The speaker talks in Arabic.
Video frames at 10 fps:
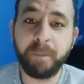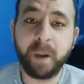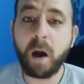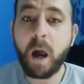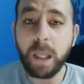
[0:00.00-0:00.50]

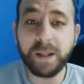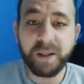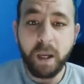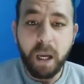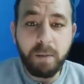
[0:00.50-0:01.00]
خالص
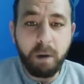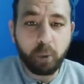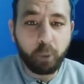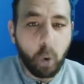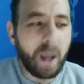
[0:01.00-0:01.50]

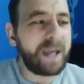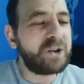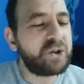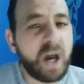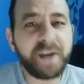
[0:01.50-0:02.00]
الموضوع
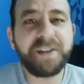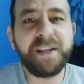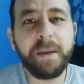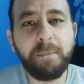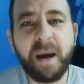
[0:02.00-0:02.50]

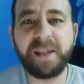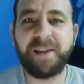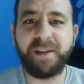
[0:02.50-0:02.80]
شخصي بس